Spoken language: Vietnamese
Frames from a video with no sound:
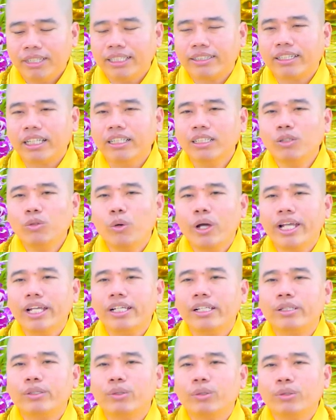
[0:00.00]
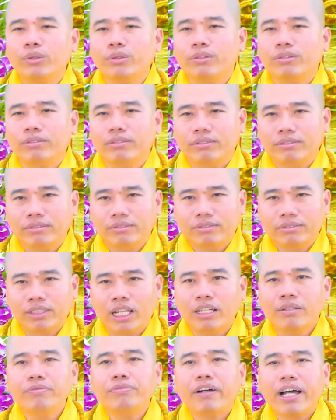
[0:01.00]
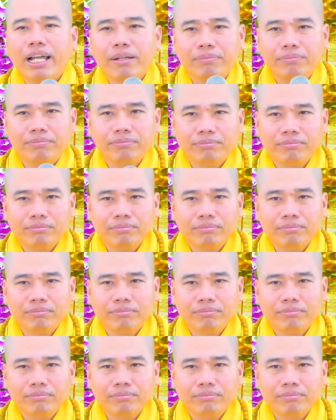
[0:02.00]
để tử quỳ xuống thỉnh pháp: